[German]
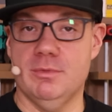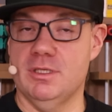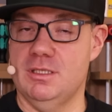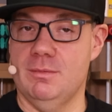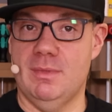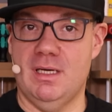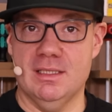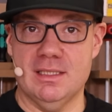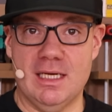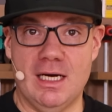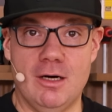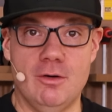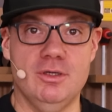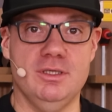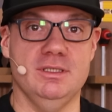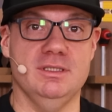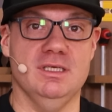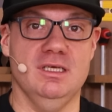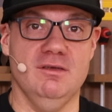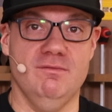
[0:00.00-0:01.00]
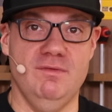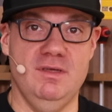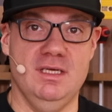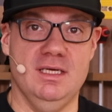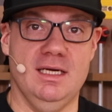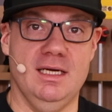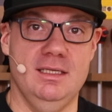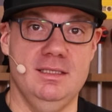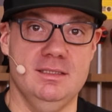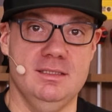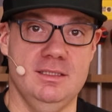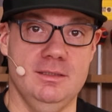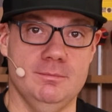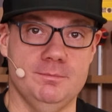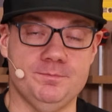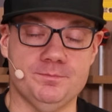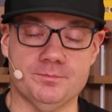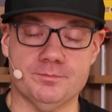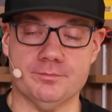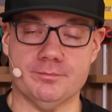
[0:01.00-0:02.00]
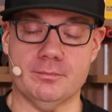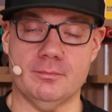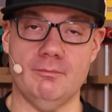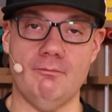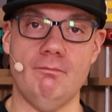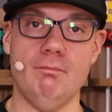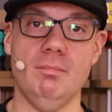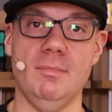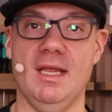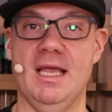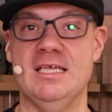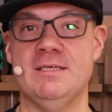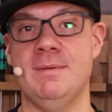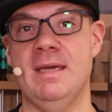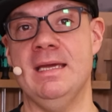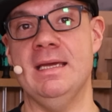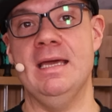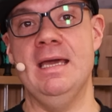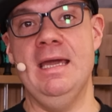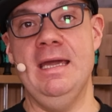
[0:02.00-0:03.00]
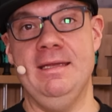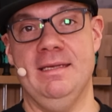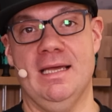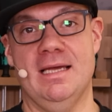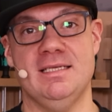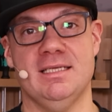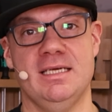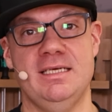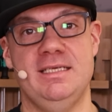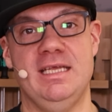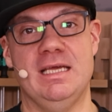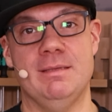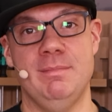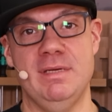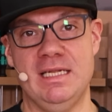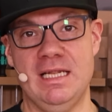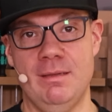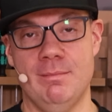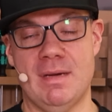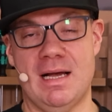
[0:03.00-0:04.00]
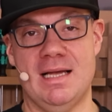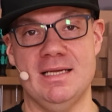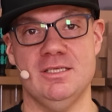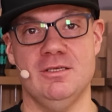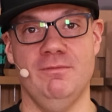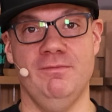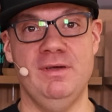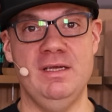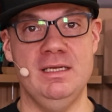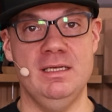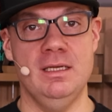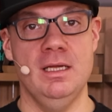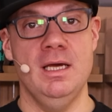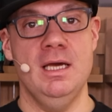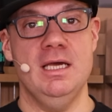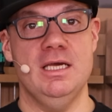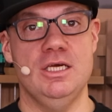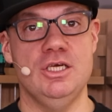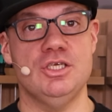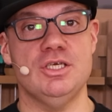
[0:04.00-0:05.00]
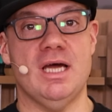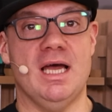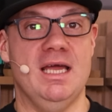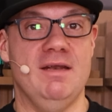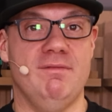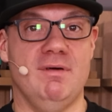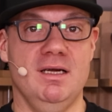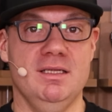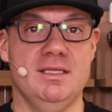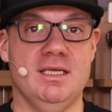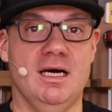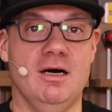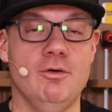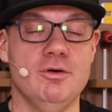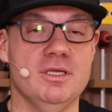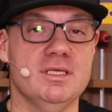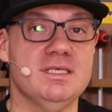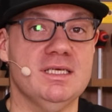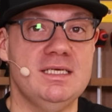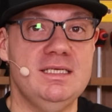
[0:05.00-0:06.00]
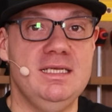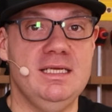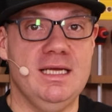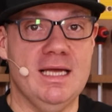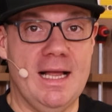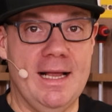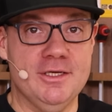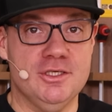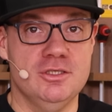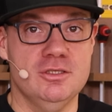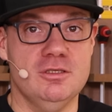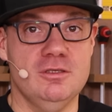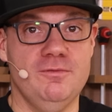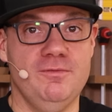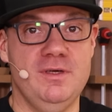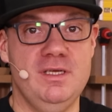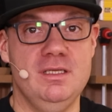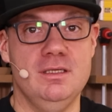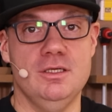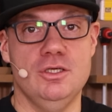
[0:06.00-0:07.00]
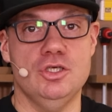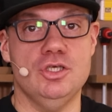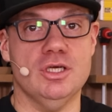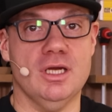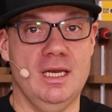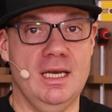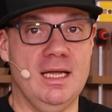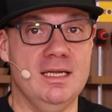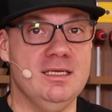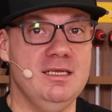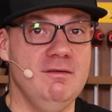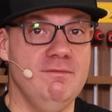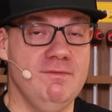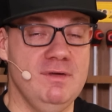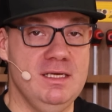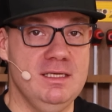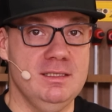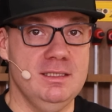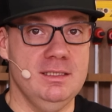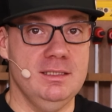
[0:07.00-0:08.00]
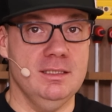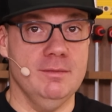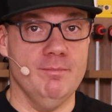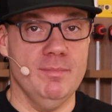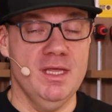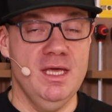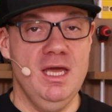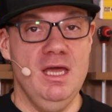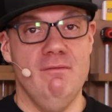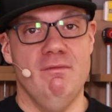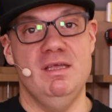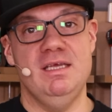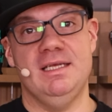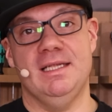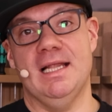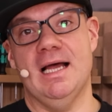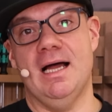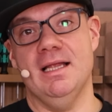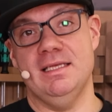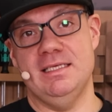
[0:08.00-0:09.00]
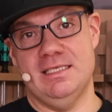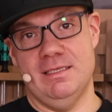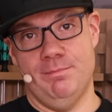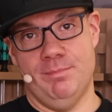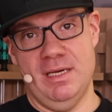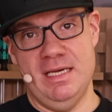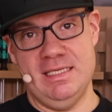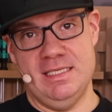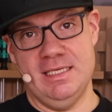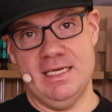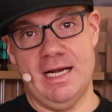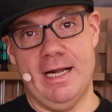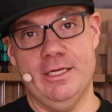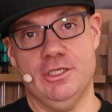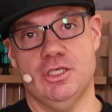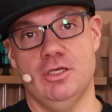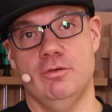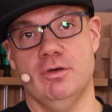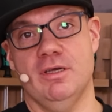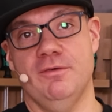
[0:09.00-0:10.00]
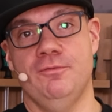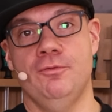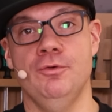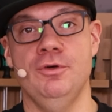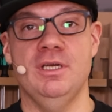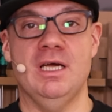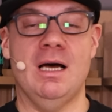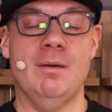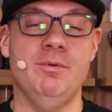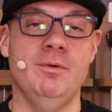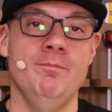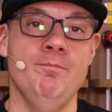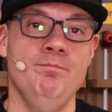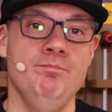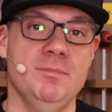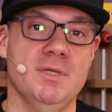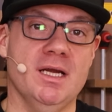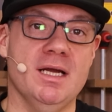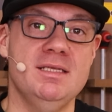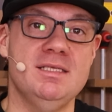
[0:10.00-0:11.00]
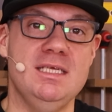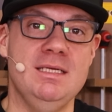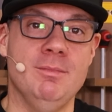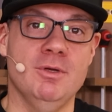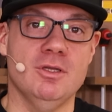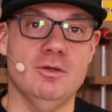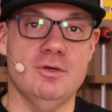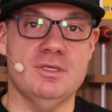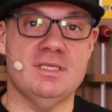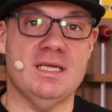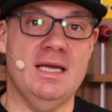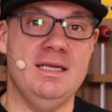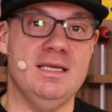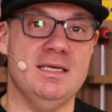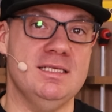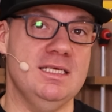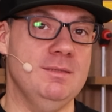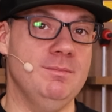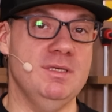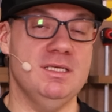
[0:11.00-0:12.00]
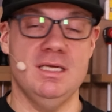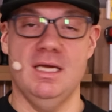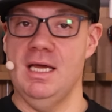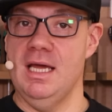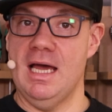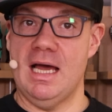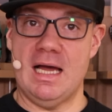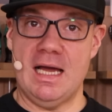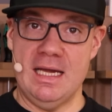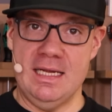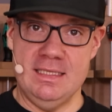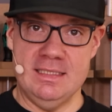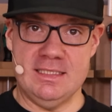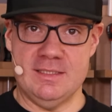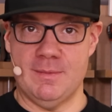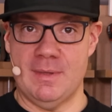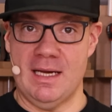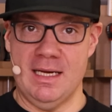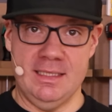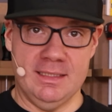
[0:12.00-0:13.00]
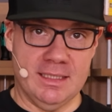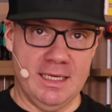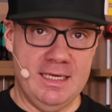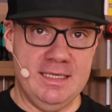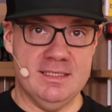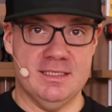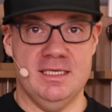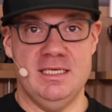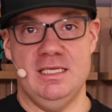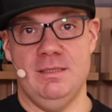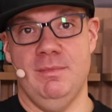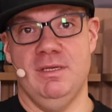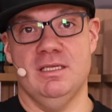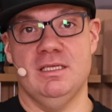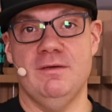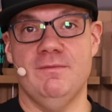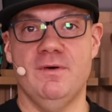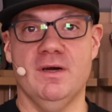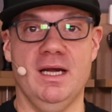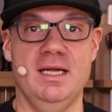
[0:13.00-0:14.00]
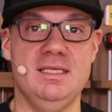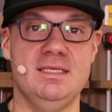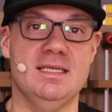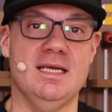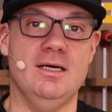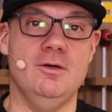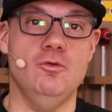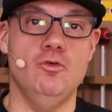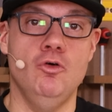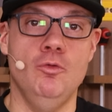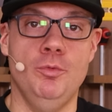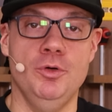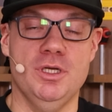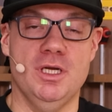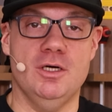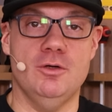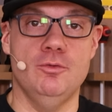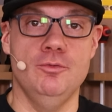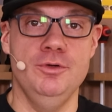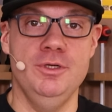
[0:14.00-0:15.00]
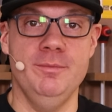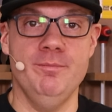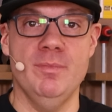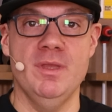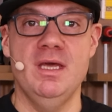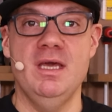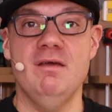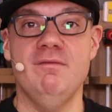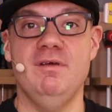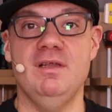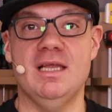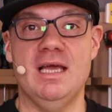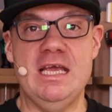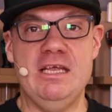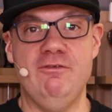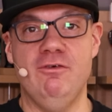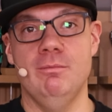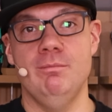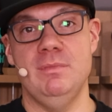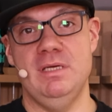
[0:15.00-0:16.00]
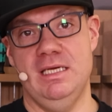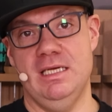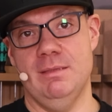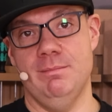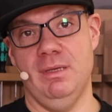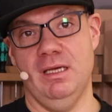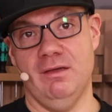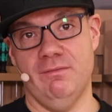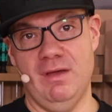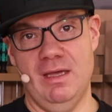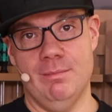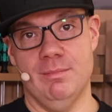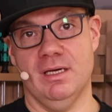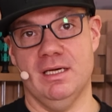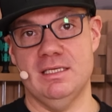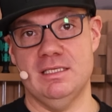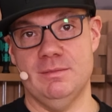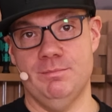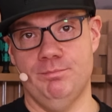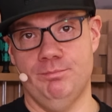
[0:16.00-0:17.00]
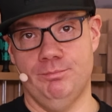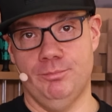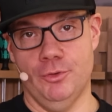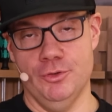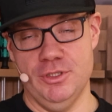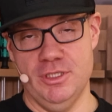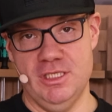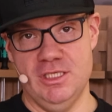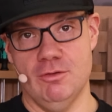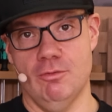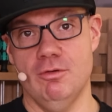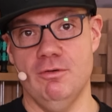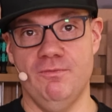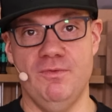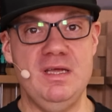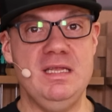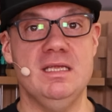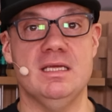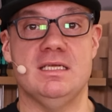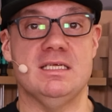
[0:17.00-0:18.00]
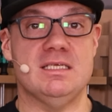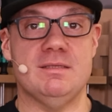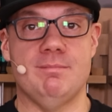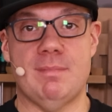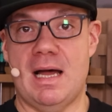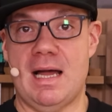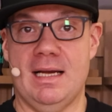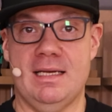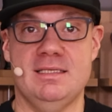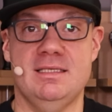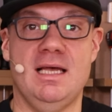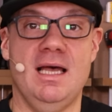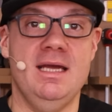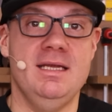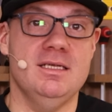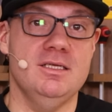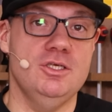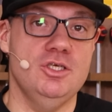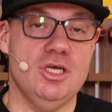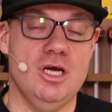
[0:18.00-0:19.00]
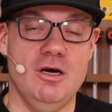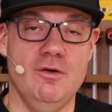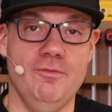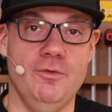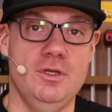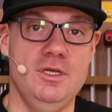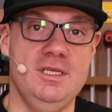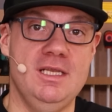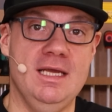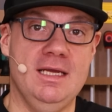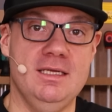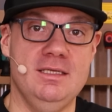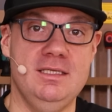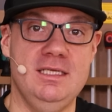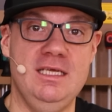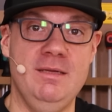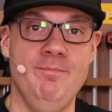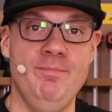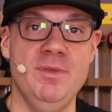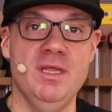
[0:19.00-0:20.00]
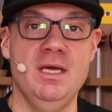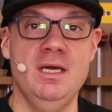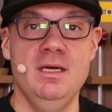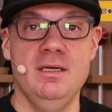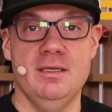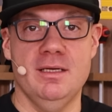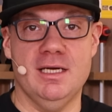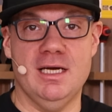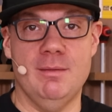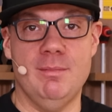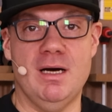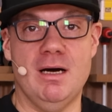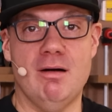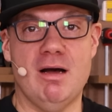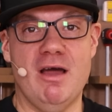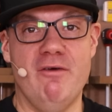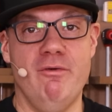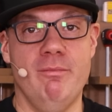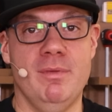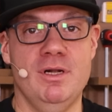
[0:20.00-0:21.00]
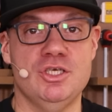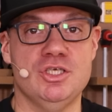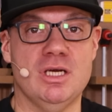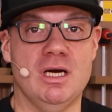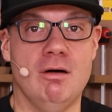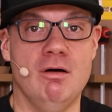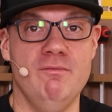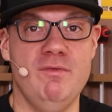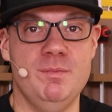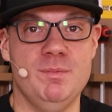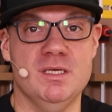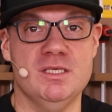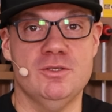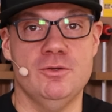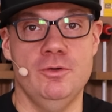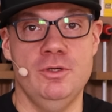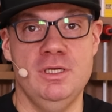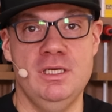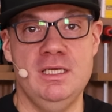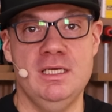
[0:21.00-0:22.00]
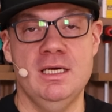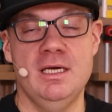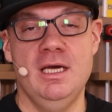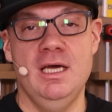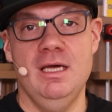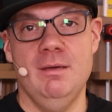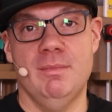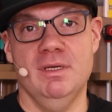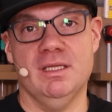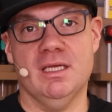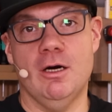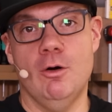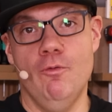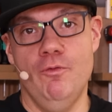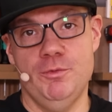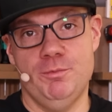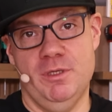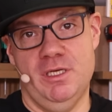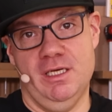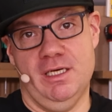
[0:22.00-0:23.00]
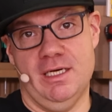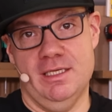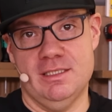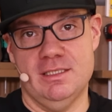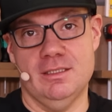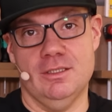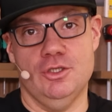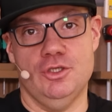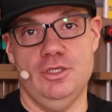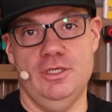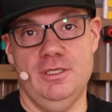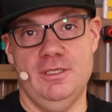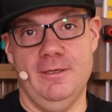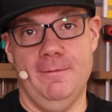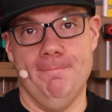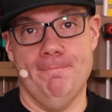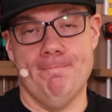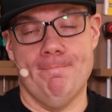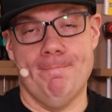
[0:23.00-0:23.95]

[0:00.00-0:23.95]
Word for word: Das macht auch irgendwie keinen Sinn. Deswegen, das richtige Mittelmaß zu finden, ist einfach da oder das richtige Einstellung zu finden, ist relativ wichtig. Wenn ich klar diese Basic-Einstellung gefunden habe, dann kann es immer noch sein, dass ich mit 1, 2, 3 Zentimeter Differenz nach oben und nach unten vielleicht für mich ein bequemeres Position finde. Das mag sein, das ist auch völlig legitim. Da kann man auch einfach mal schauen, wie persönlich man drauf ist bei der ganzen Geschichte.